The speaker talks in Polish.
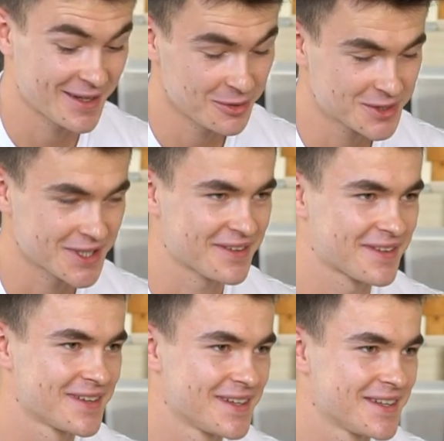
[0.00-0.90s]
Cały
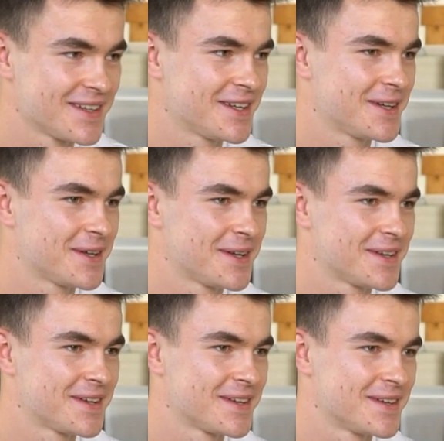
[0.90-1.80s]
czas e, e,
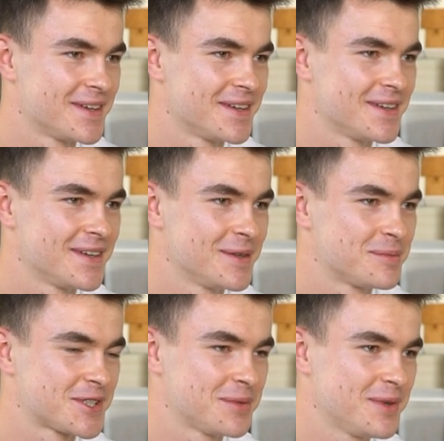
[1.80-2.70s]

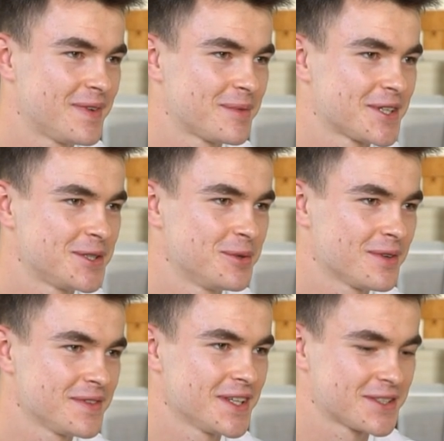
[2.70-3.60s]
przebywam na siłowni,